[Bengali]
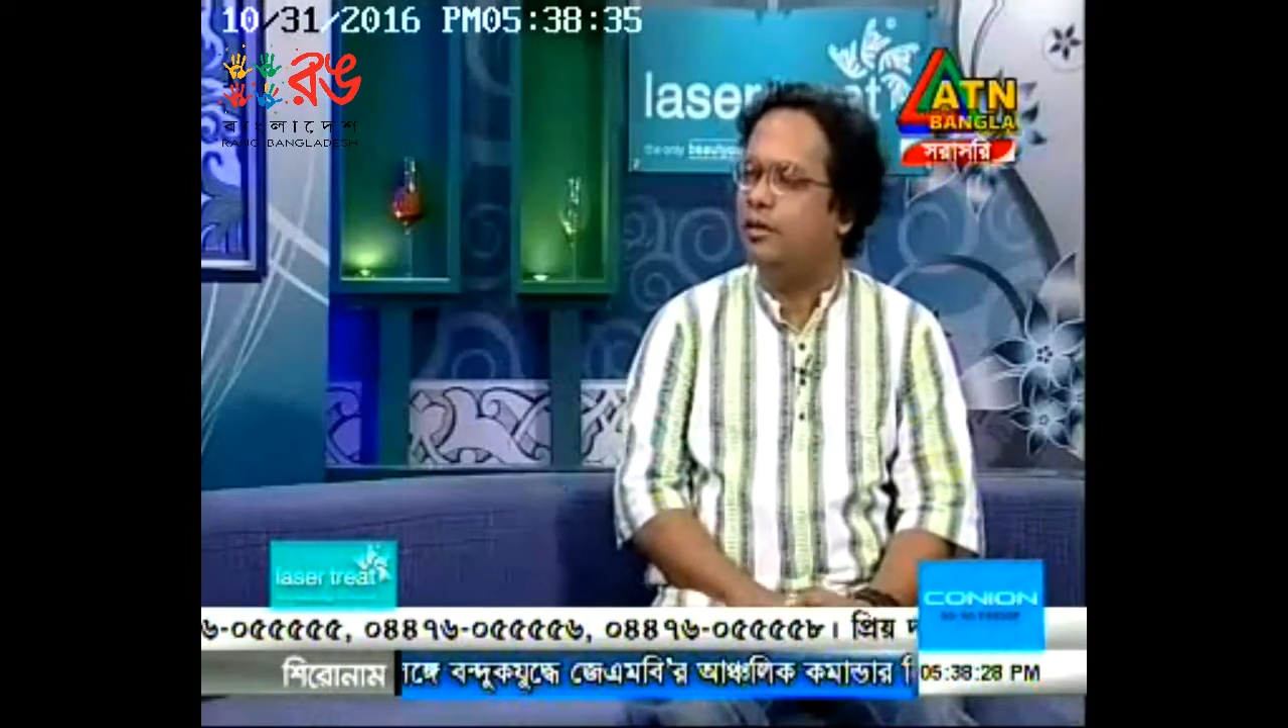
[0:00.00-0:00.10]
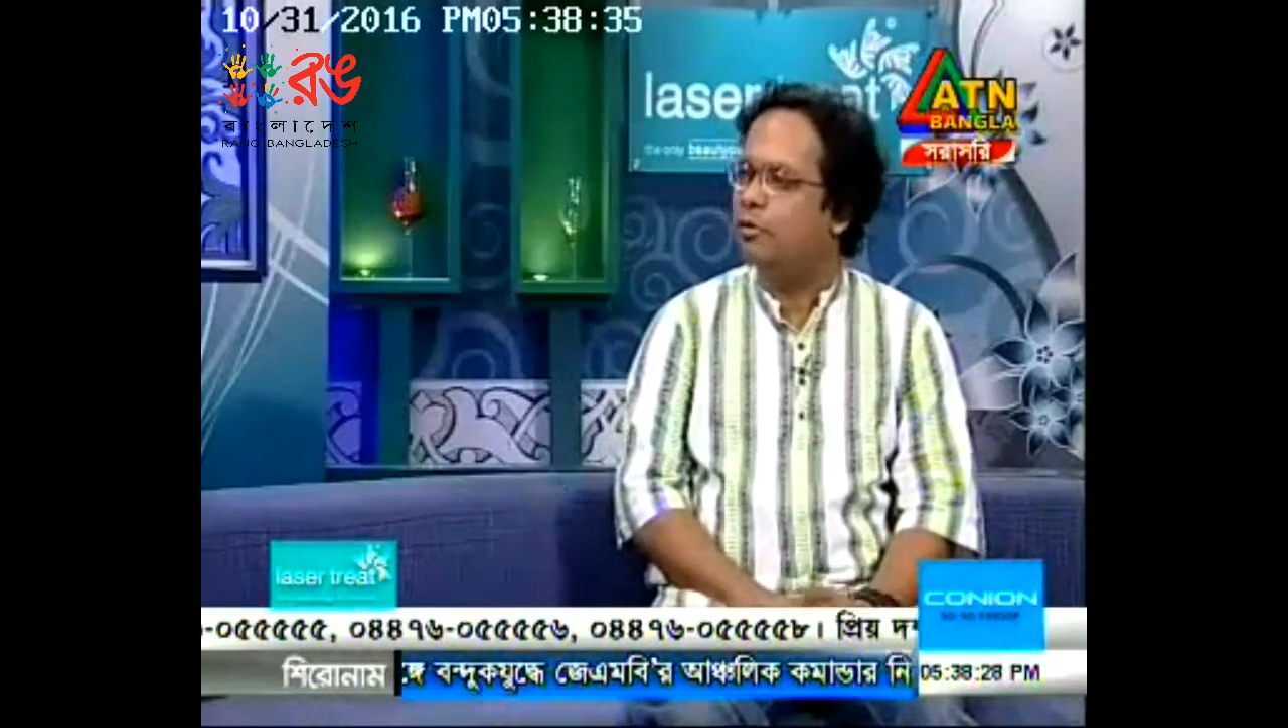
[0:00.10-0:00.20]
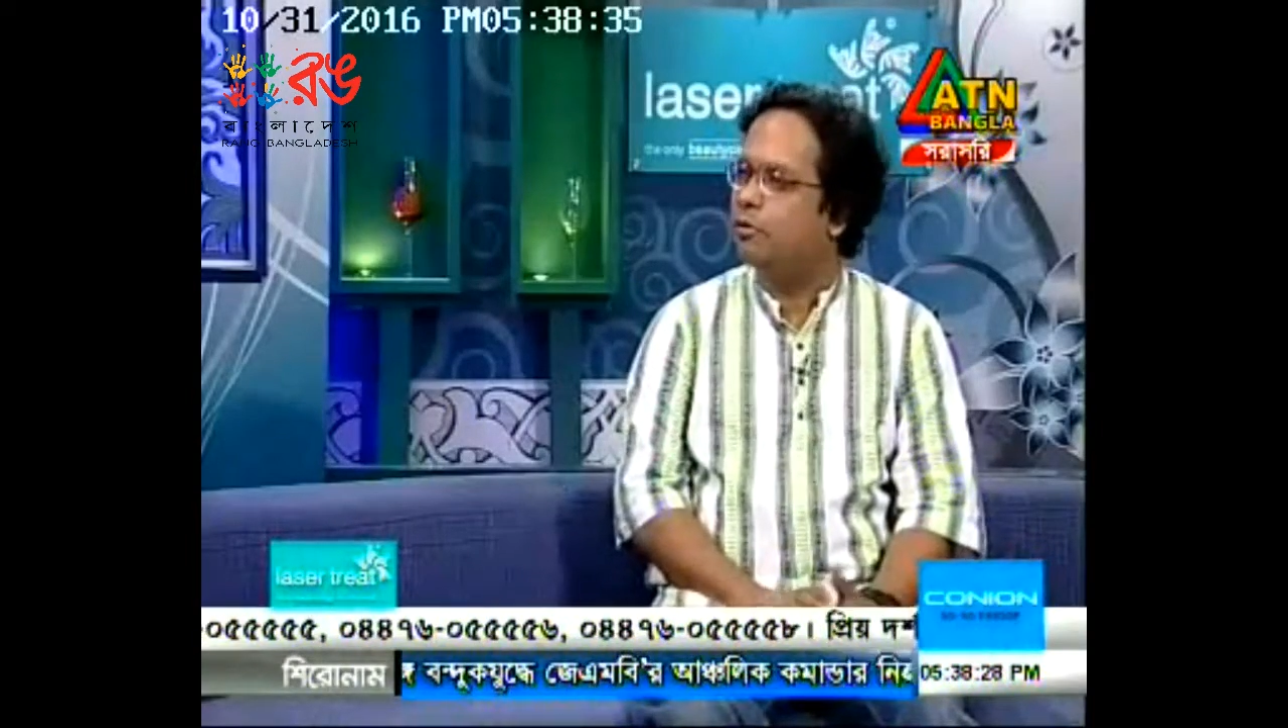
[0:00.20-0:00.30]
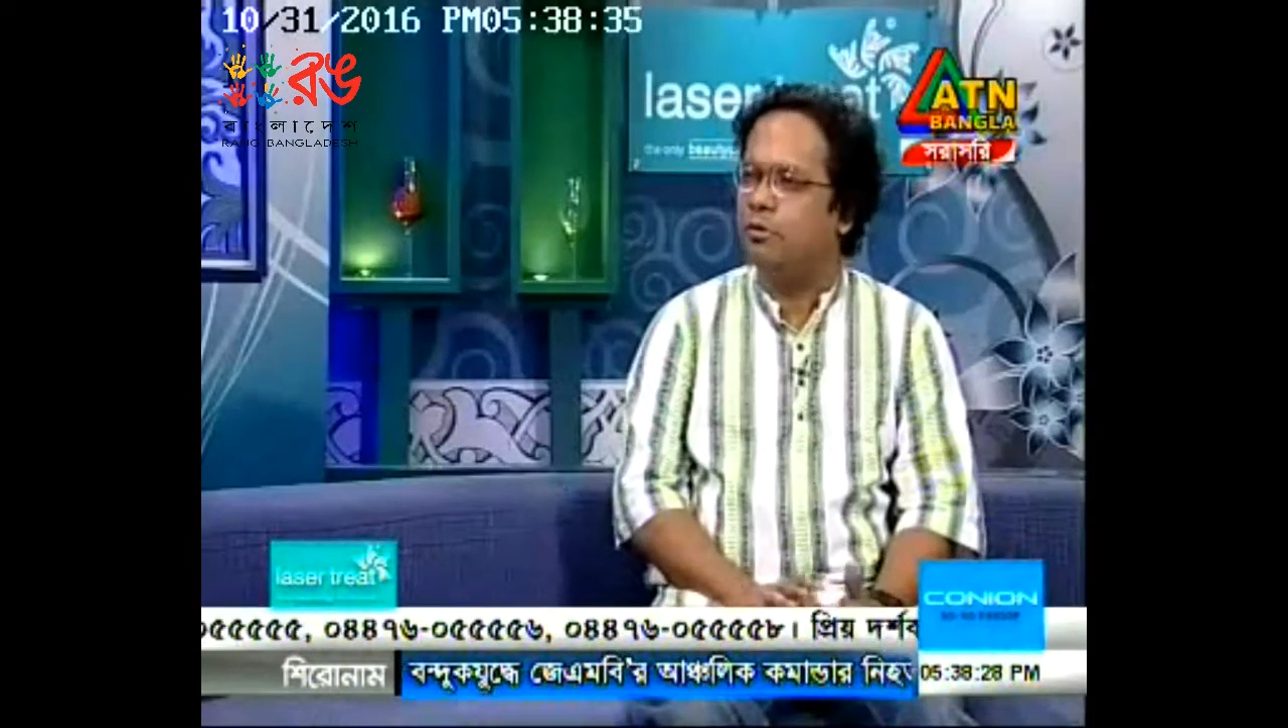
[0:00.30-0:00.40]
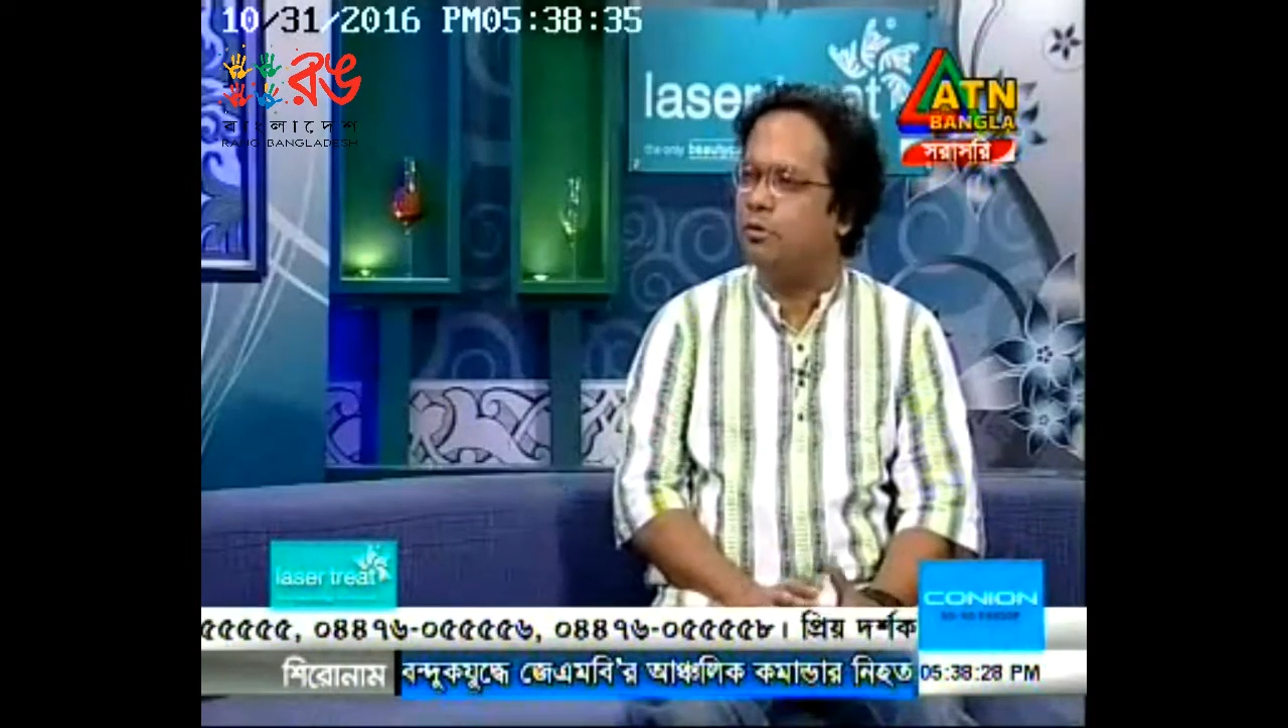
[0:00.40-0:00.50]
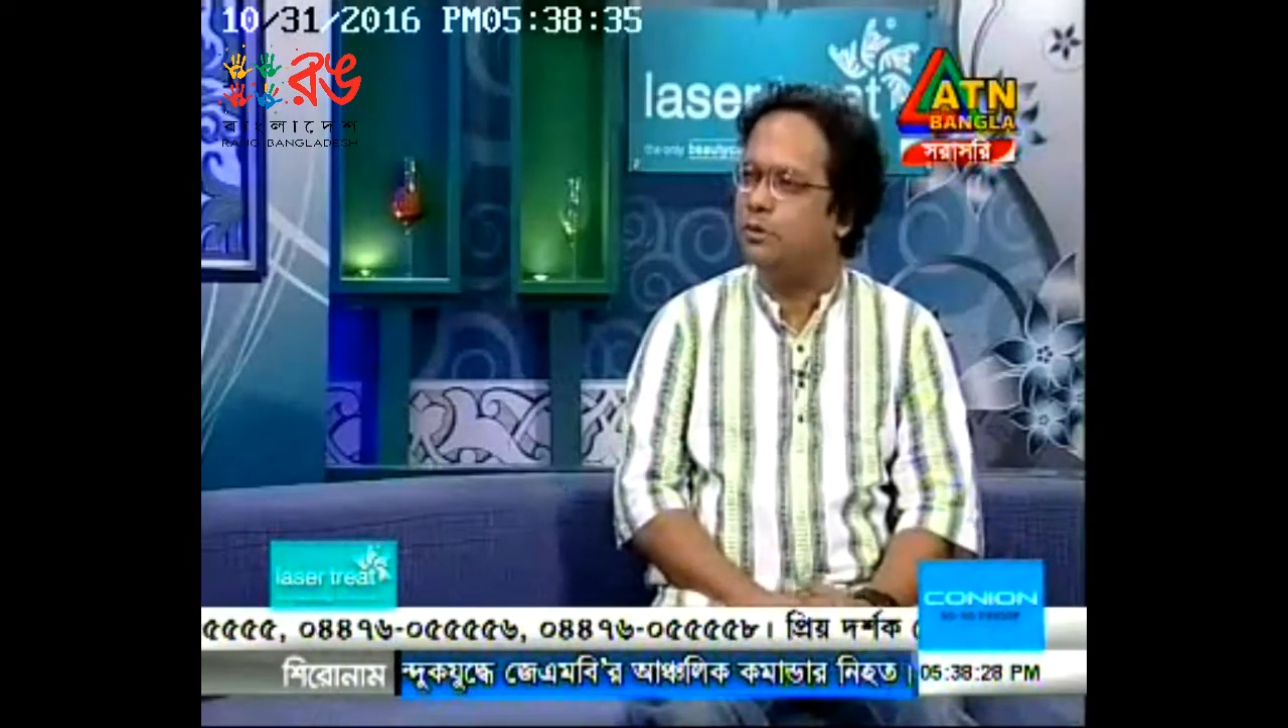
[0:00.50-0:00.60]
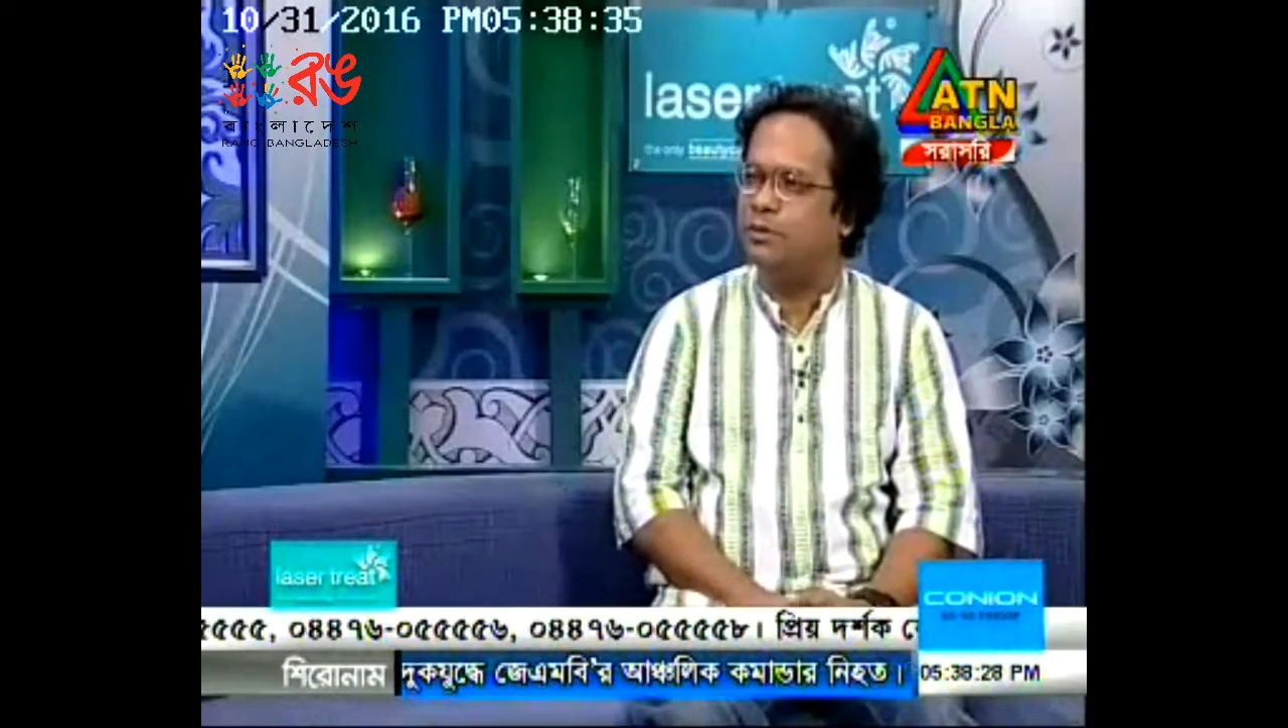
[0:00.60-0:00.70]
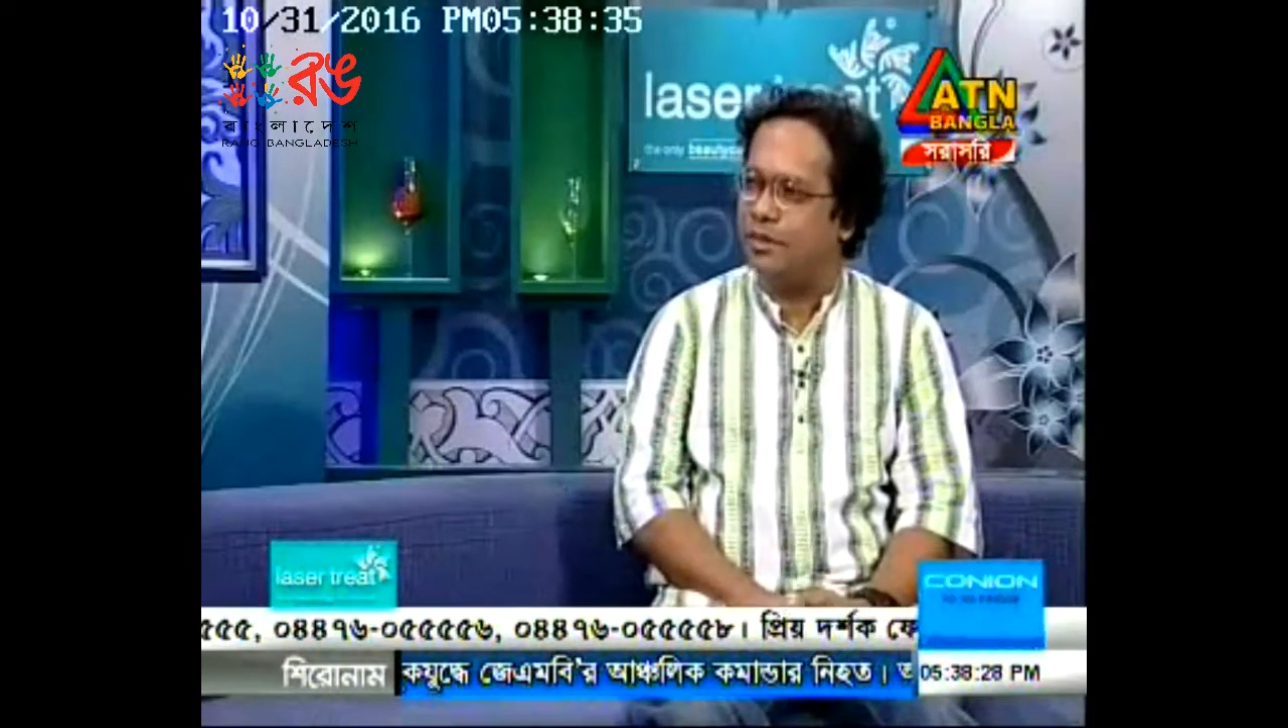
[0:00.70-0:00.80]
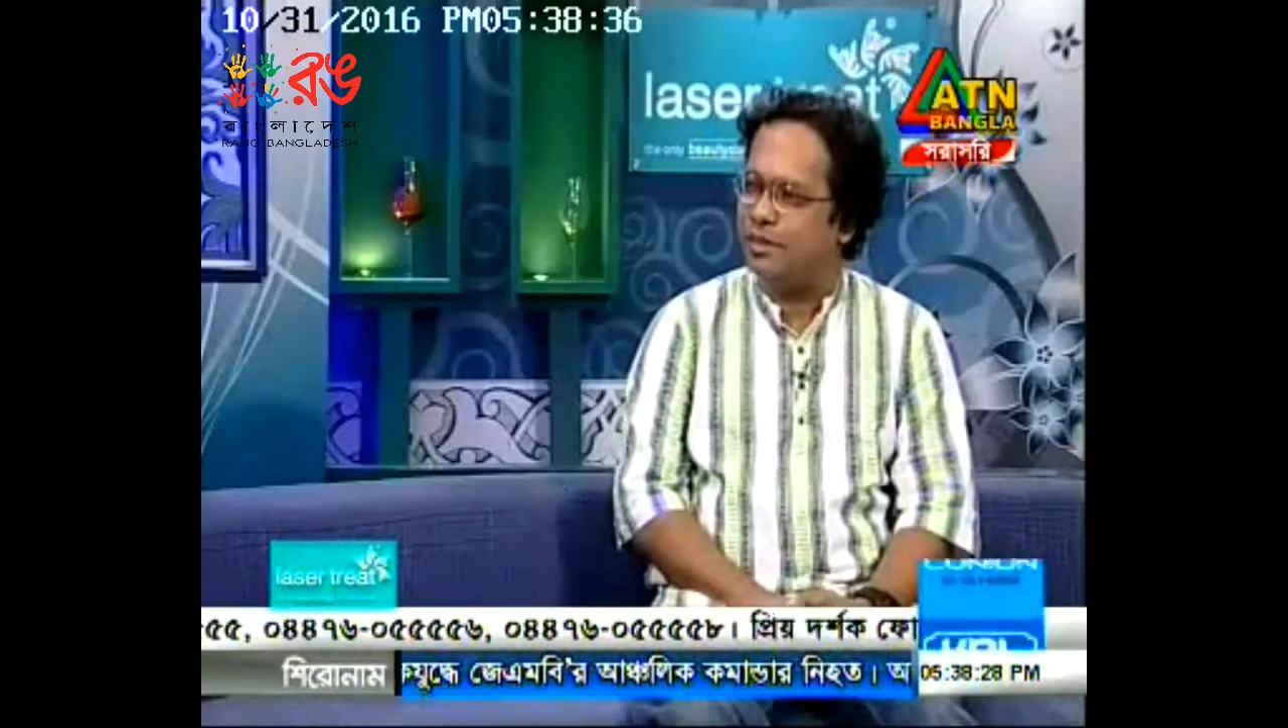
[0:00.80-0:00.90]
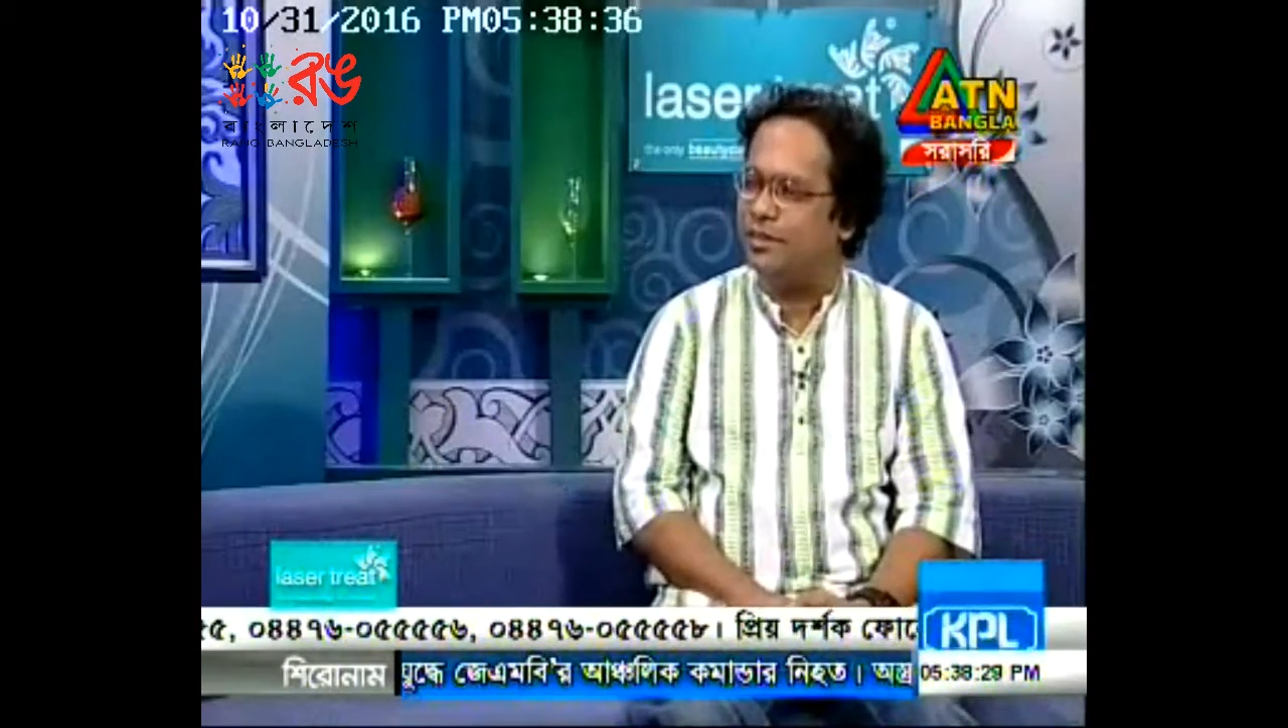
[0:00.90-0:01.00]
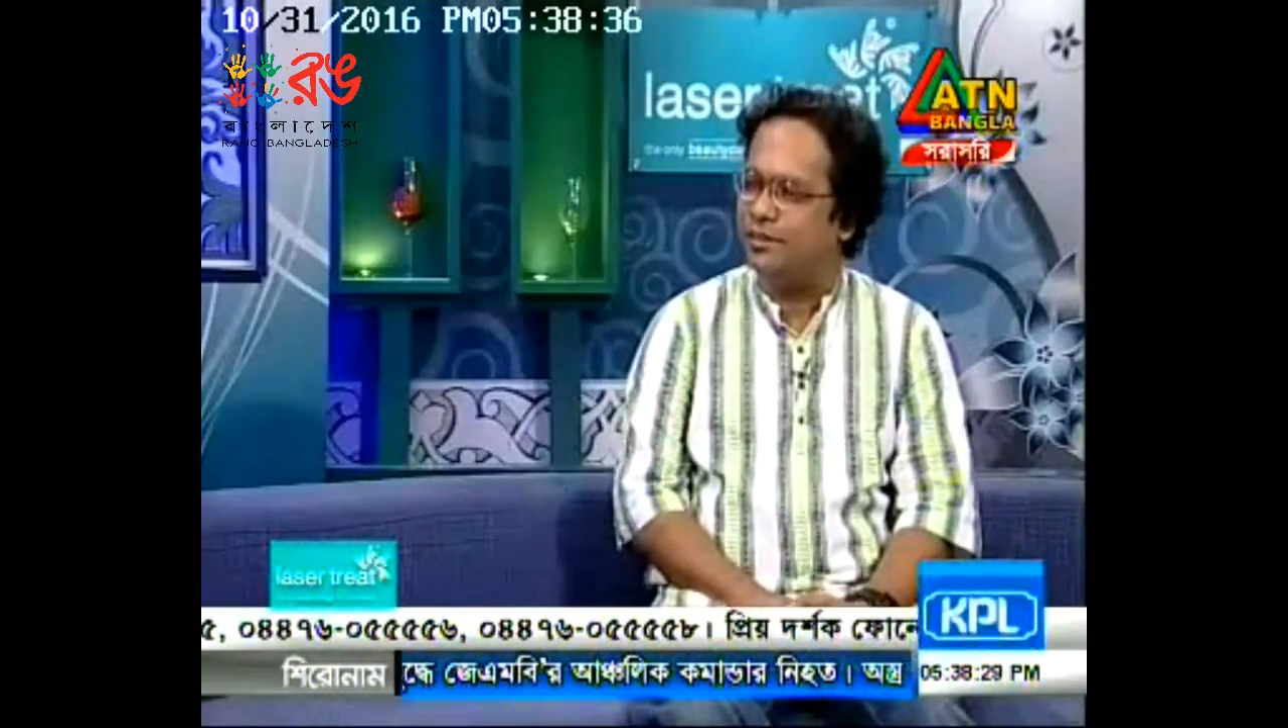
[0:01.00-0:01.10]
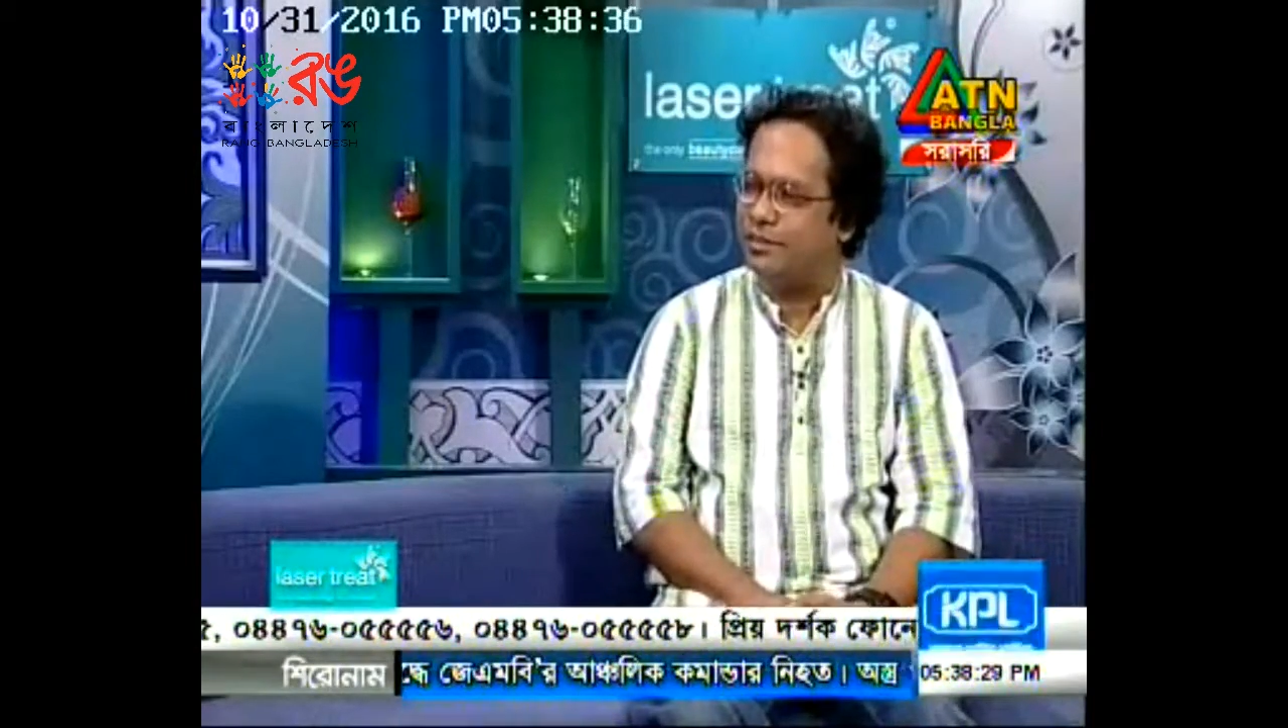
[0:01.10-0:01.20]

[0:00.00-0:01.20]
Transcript: কনফিডেন্টলি করো কোনো